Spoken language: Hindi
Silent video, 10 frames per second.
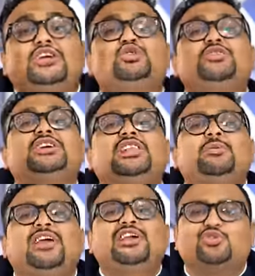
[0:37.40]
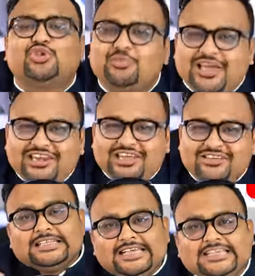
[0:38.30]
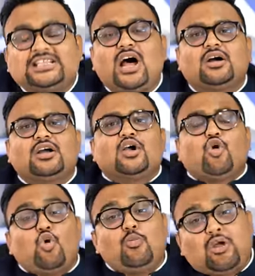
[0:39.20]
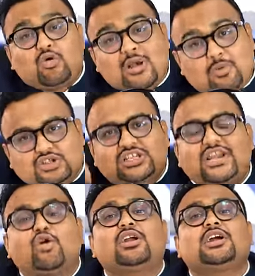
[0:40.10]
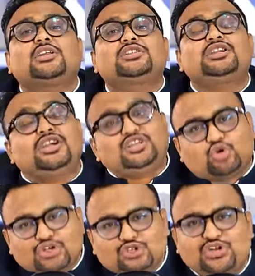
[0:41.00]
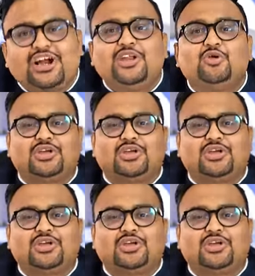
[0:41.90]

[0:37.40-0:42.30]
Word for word: तो ऐसी ज्यादा बनाई छोटी बनाई नहीं तीसरा ऊबर ओला बहुत सारे ऑर्डर करती थी इन छोटी छोटी गाड़ियों